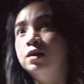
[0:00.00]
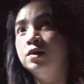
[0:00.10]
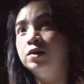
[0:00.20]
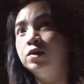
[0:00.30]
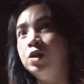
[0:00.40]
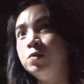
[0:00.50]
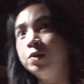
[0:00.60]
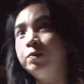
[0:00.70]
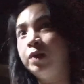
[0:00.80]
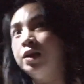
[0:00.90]
Ay, lumagpa
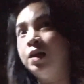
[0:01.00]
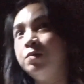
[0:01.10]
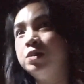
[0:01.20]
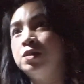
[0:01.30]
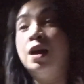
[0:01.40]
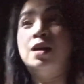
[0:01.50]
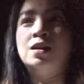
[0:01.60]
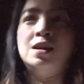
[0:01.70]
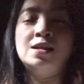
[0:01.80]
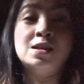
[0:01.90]
na kami sa, ah,
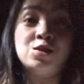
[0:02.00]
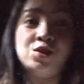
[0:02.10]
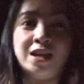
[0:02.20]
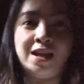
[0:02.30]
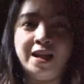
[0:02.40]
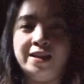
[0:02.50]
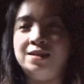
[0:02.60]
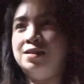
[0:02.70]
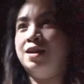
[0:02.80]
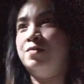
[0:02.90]
nasa Sana Heights na
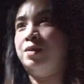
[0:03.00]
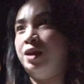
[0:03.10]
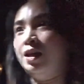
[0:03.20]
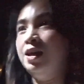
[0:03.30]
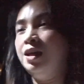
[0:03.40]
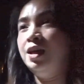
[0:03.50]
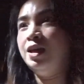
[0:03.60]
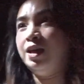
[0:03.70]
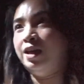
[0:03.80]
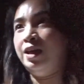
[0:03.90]
kami.
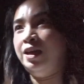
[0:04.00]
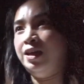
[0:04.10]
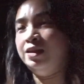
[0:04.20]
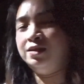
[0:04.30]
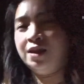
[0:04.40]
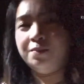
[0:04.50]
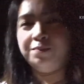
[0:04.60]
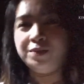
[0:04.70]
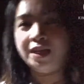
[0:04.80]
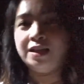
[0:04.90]
And
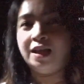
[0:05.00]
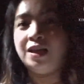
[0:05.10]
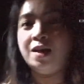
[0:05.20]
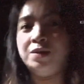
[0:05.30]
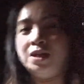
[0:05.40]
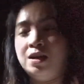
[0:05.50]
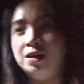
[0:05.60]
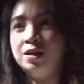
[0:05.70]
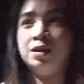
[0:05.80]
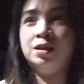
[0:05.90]
dadaan na kami ng
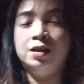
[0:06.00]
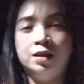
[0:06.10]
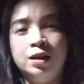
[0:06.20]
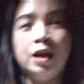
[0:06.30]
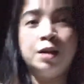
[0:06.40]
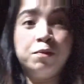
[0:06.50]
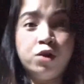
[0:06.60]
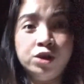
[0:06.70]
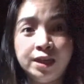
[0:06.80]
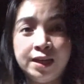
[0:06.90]

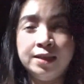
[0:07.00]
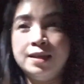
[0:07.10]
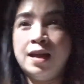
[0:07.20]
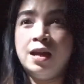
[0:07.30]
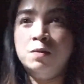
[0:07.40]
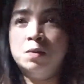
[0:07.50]
Carmona dahil